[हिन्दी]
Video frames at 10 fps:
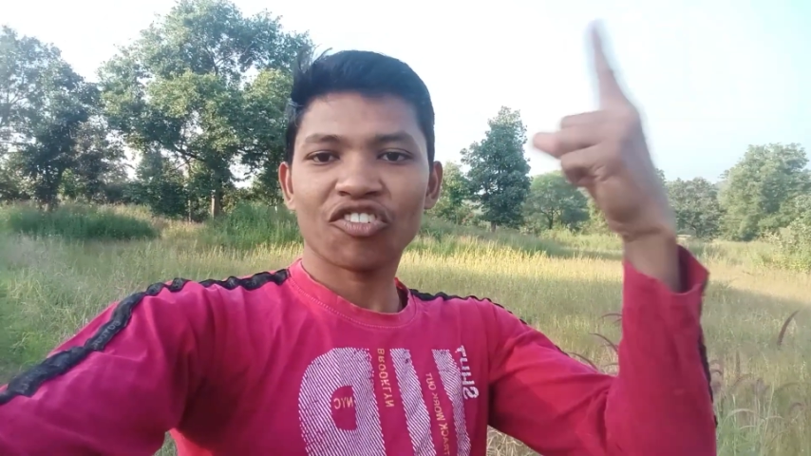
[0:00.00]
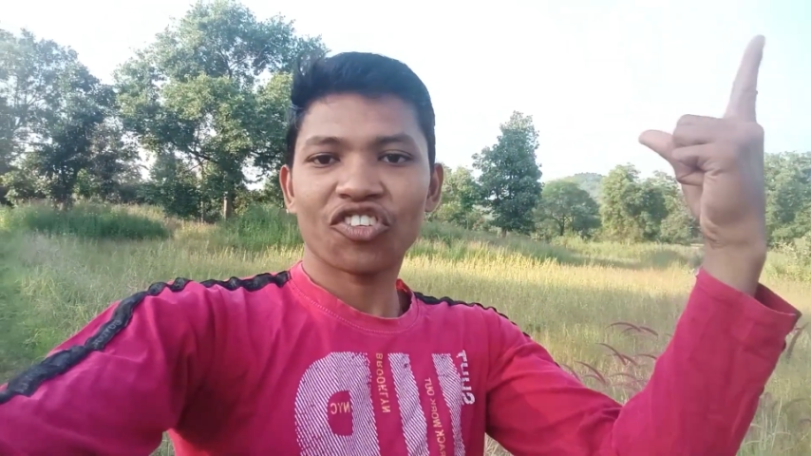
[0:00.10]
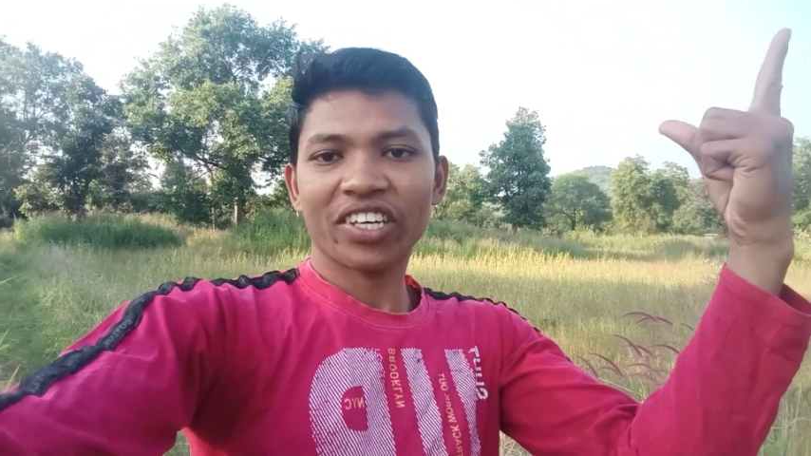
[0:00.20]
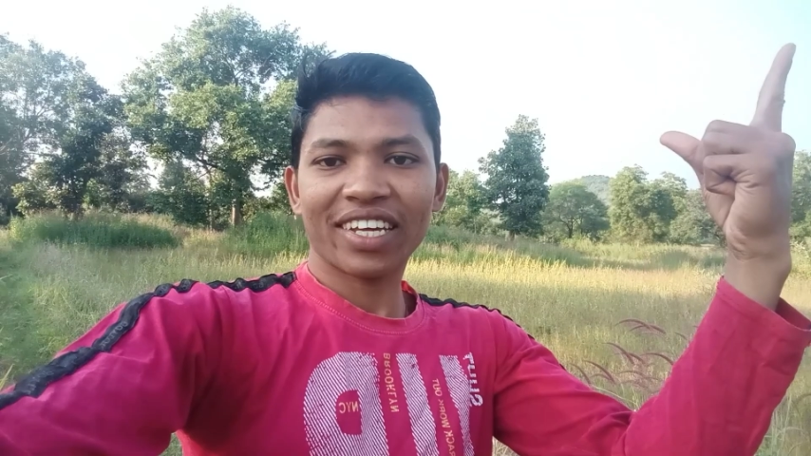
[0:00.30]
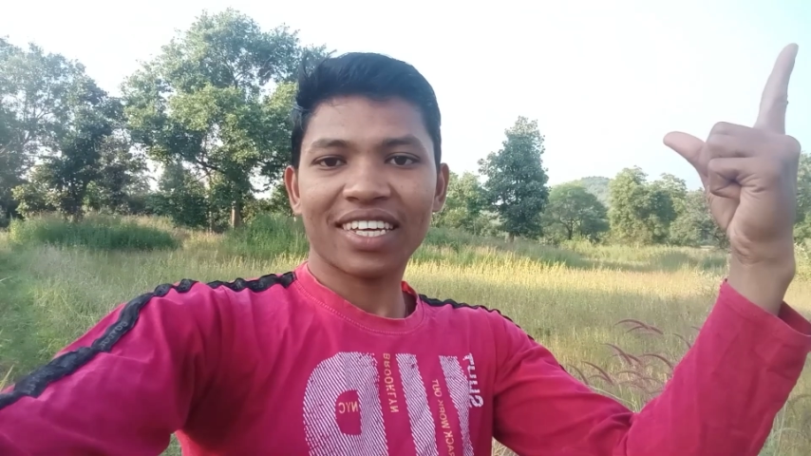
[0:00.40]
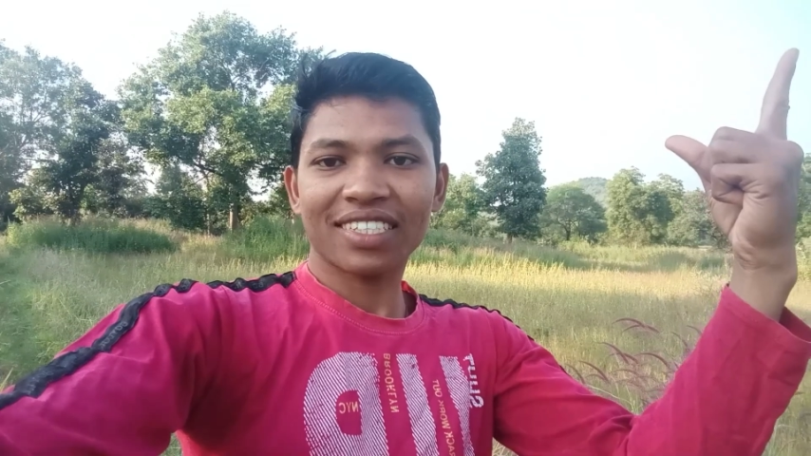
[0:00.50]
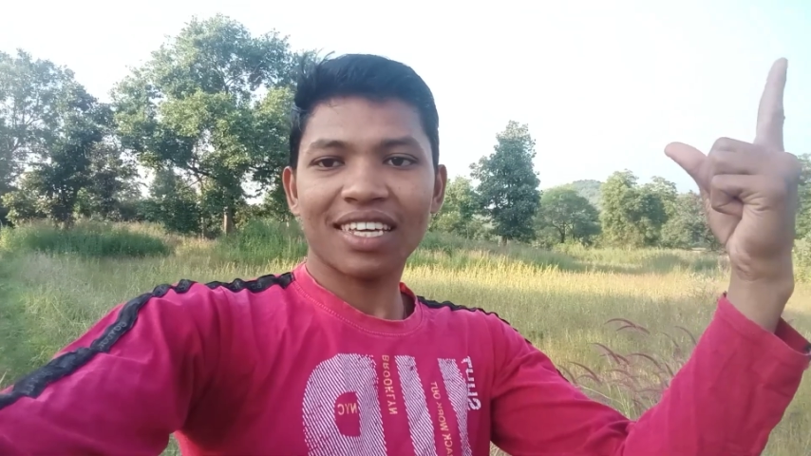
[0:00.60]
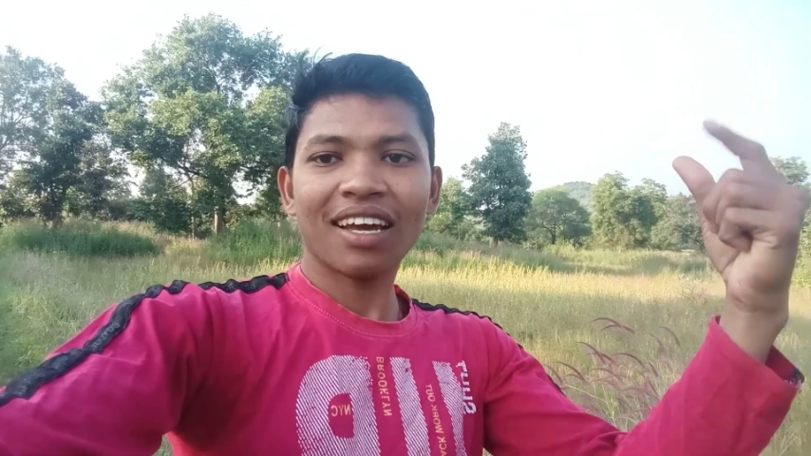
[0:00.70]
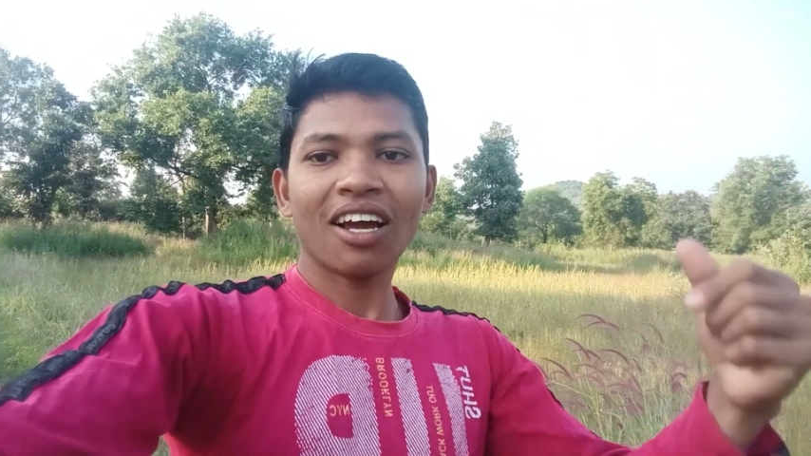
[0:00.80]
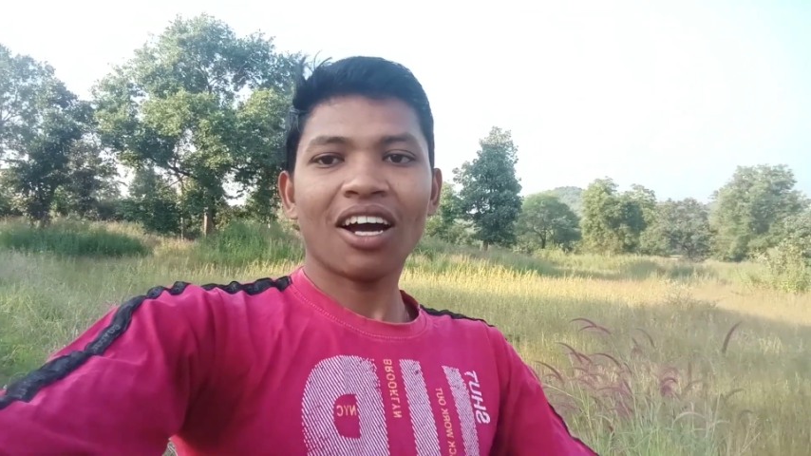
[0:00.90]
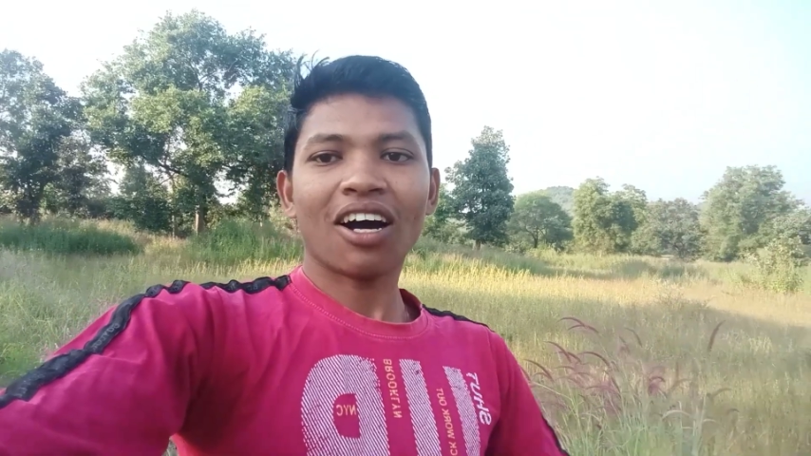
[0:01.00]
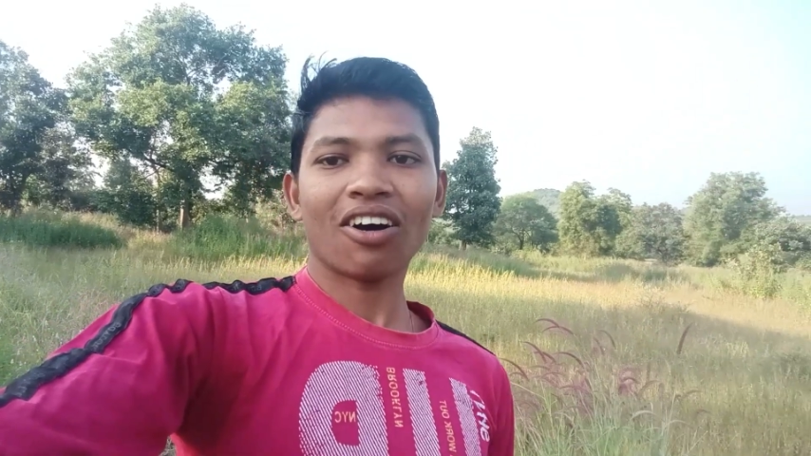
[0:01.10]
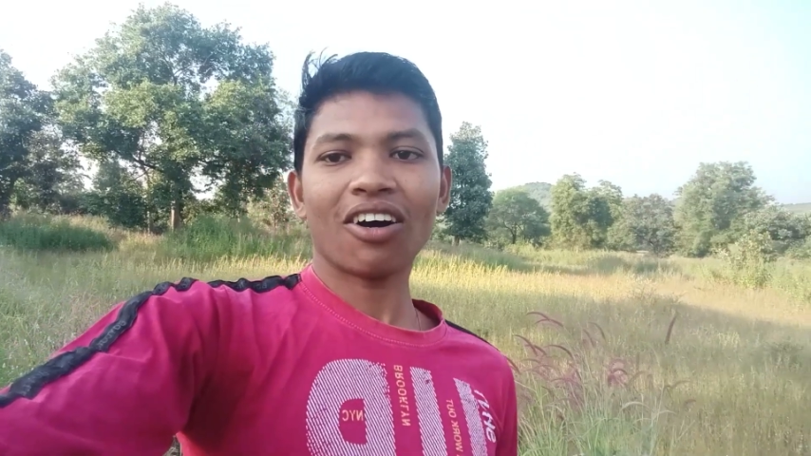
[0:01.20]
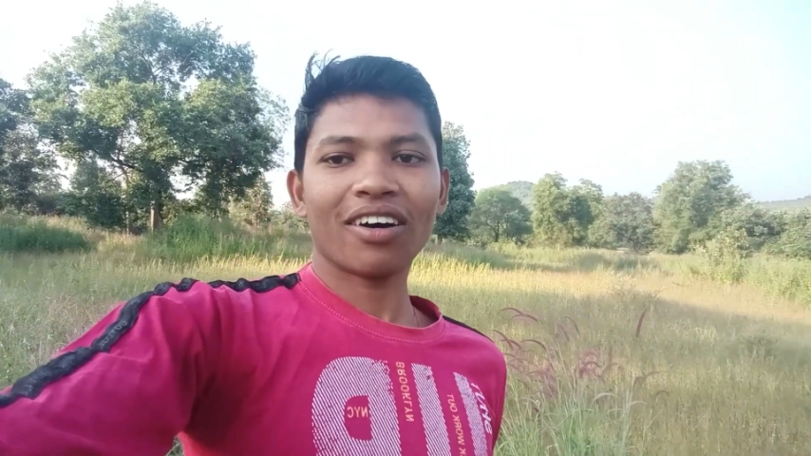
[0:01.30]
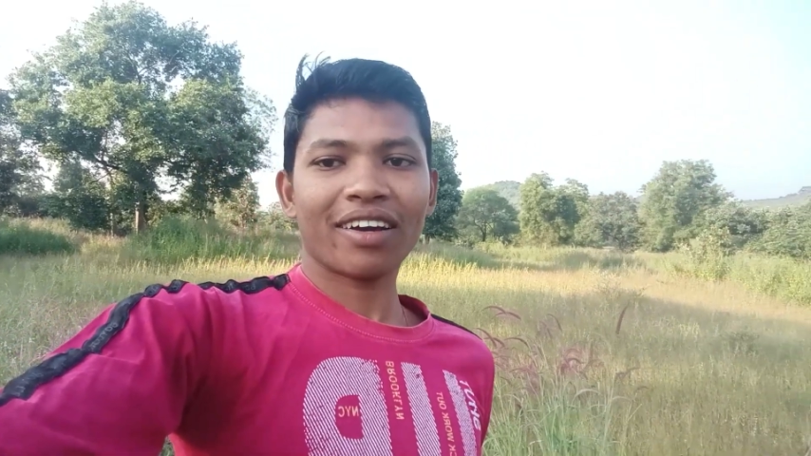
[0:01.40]
शेयर कीजिए
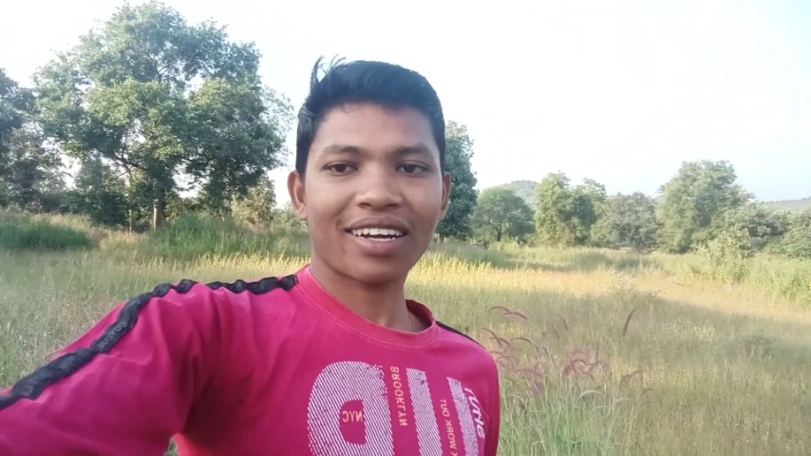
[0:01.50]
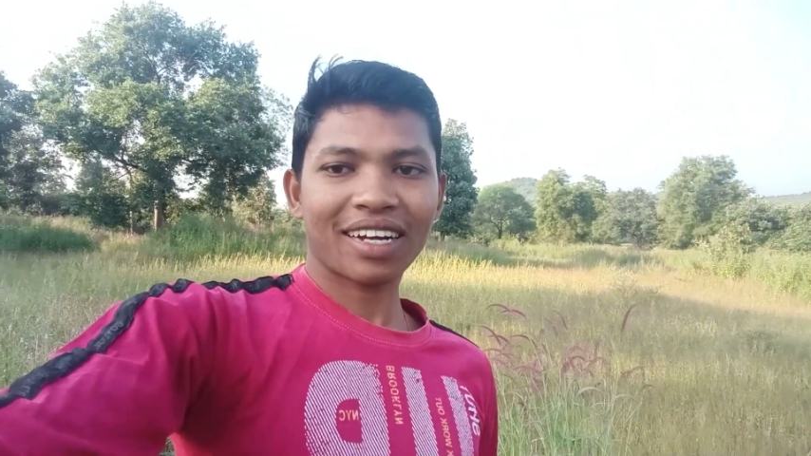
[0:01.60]
और